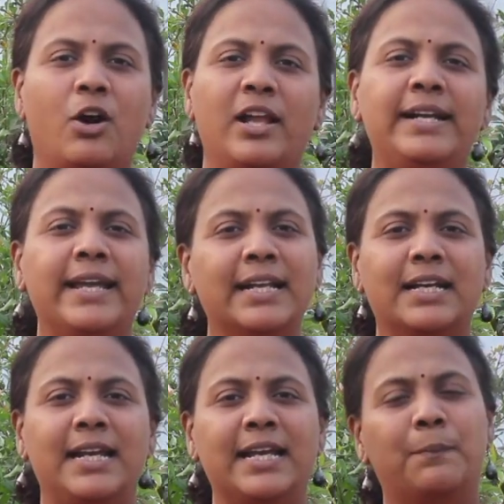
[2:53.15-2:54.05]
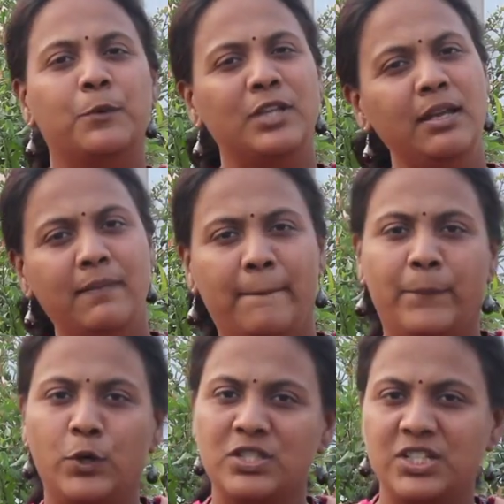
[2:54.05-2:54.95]
హాలిడే కనుక లేకపోతే
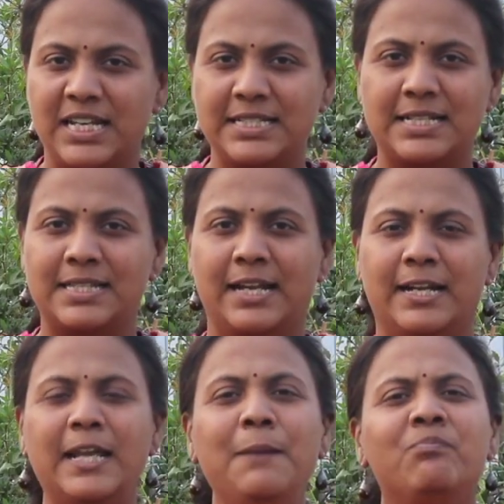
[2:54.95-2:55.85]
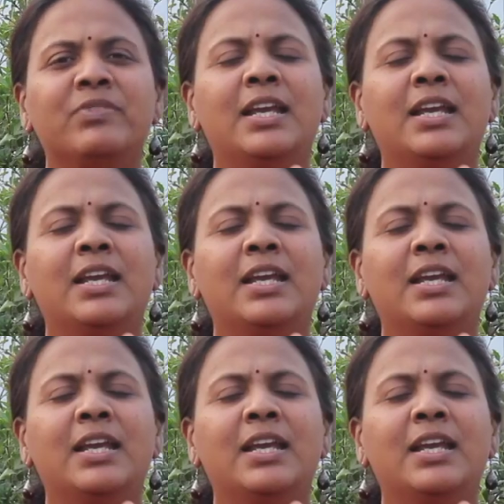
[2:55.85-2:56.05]
పోస్ట్ చేసేస్తానండి